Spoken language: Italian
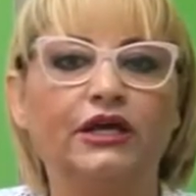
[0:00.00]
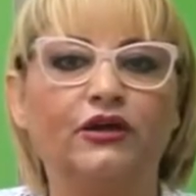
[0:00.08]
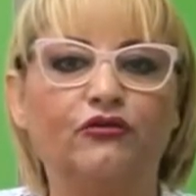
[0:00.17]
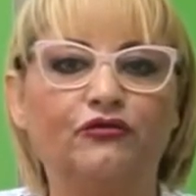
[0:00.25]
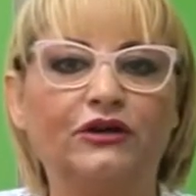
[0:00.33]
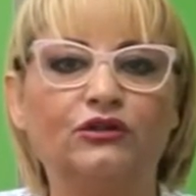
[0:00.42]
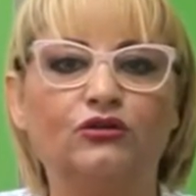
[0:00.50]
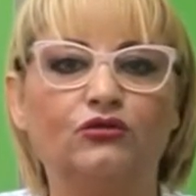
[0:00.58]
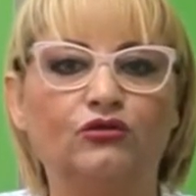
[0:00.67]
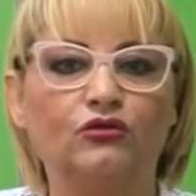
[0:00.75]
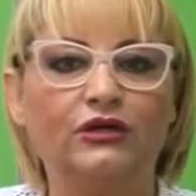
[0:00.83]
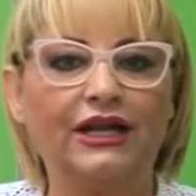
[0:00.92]
e ho fatto
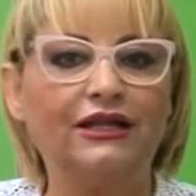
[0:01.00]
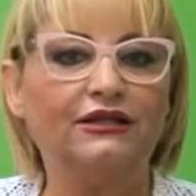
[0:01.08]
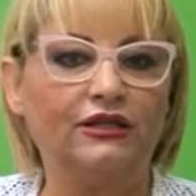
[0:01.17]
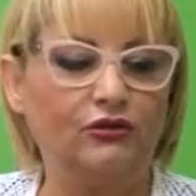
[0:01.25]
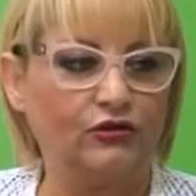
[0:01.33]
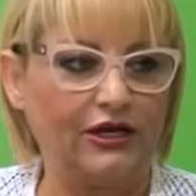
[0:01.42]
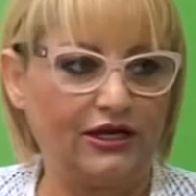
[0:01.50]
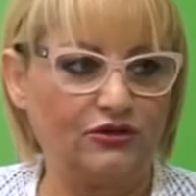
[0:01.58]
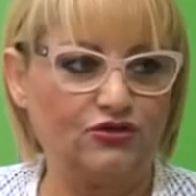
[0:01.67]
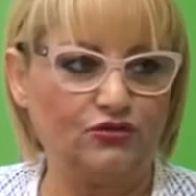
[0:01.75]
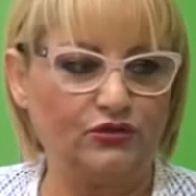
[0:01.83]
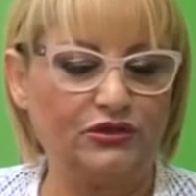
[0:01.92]
con grande
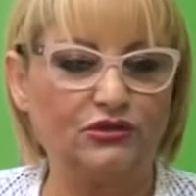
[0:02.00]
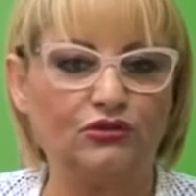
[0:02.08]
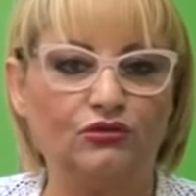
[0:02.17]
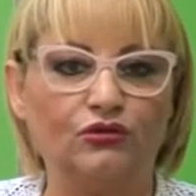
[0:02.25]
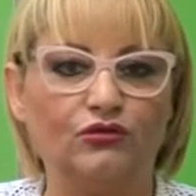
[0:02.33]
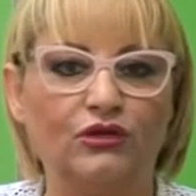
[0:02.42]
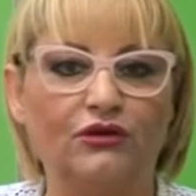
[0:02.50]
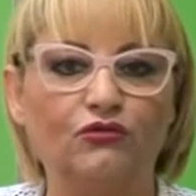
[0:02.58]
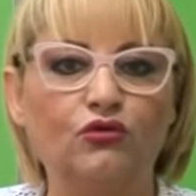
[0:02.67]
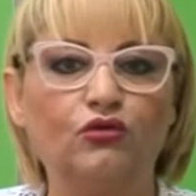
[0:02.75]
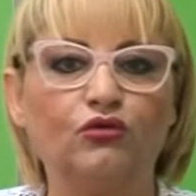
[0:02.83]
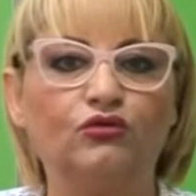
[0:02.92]
coraggio questo
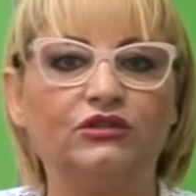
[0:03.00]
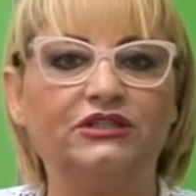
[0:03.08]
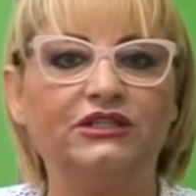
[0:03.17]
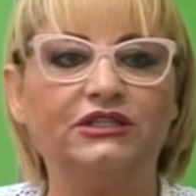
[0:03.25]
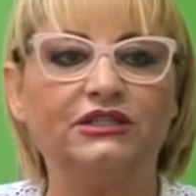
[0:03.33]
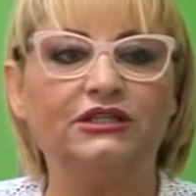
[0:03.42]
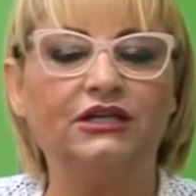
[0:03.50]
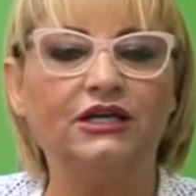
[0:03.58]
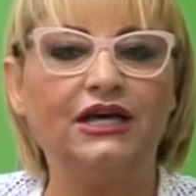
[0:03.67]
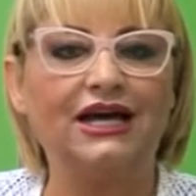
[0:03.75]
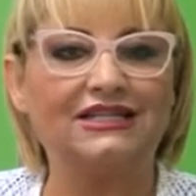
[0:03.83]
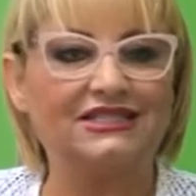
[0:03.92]
lavoro di
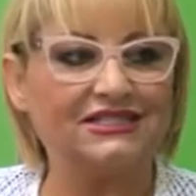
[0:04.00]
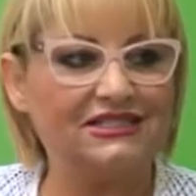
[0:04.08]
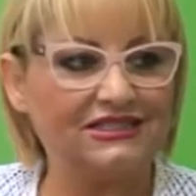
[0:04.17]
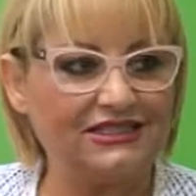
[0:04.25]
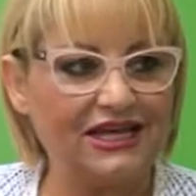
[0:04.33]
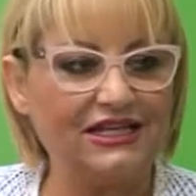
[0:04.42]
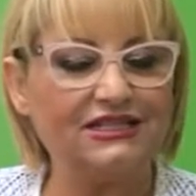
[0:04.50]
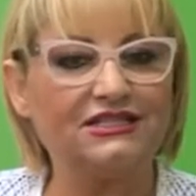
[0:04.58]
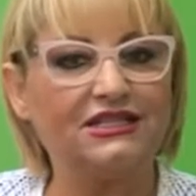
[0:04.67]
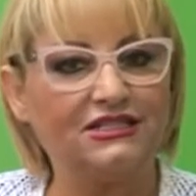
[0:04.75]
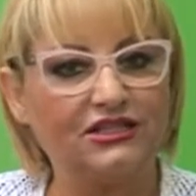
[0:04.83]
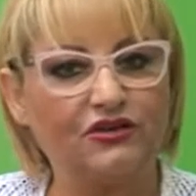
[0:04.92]

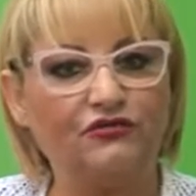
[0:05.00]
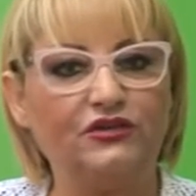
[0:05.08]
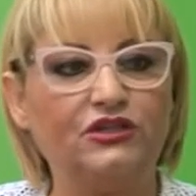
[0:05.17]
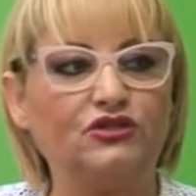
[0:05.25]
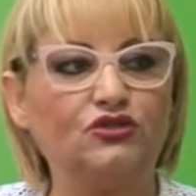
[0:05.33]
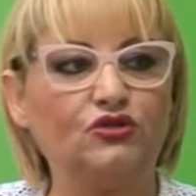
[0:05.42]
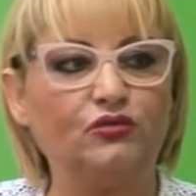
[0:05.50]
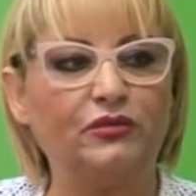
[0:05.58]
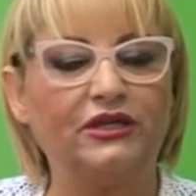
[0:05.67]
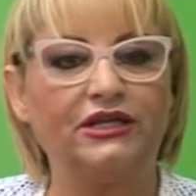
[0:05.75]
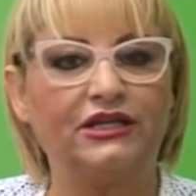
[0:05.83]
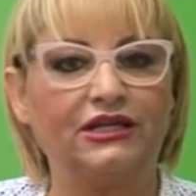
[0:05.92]
assistenza e servizio
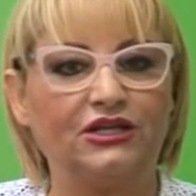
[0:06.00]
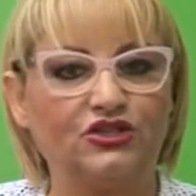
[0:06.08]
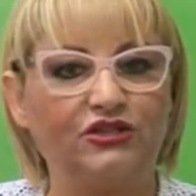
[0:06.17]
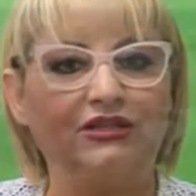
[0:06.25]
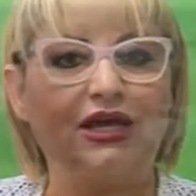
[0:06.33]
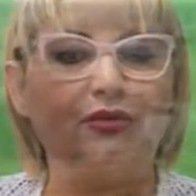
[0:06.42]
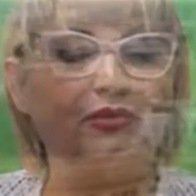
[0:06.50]
per la città,